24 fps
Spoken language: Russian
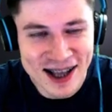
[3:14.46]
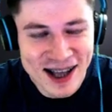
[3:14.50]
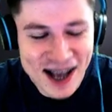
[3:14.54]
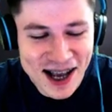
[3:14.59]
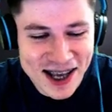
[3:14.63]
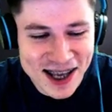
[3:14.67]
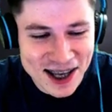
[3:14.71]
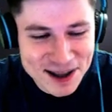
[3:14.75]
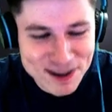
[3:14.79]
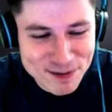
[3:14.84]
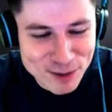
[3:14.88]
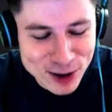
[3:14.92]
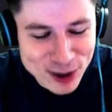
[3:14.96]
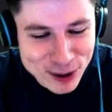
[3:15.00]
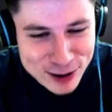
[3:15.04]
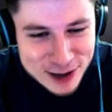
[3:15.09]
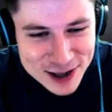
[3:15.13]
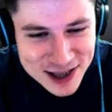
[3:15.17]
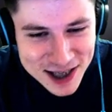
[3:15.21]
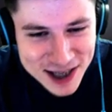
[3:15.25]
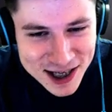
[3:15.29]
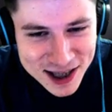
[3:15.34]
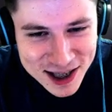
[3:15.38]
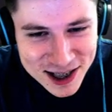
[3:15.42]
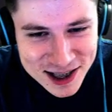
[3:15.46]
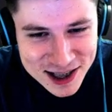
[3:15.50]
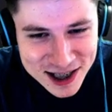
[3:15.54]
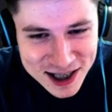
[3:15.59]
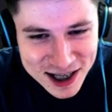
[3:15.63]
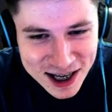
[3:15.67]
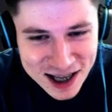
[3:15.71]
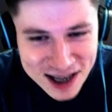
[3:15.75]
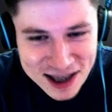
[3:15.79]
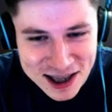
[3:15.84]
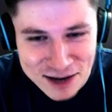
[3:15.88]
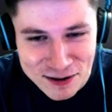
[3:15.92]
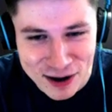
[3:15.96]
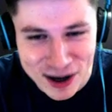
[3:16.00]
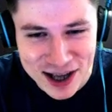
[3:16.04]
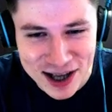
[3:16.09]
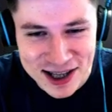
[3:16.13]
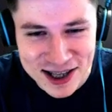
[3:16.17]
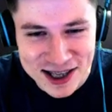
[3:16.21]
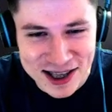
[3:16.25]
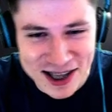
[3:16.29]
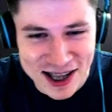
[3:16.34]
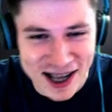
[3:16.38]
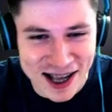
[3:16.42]
я думаю, такой скин даже отдавать
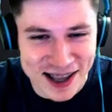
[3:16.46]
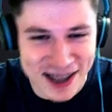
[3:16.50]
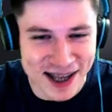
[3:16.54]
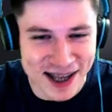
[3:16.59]
не надо.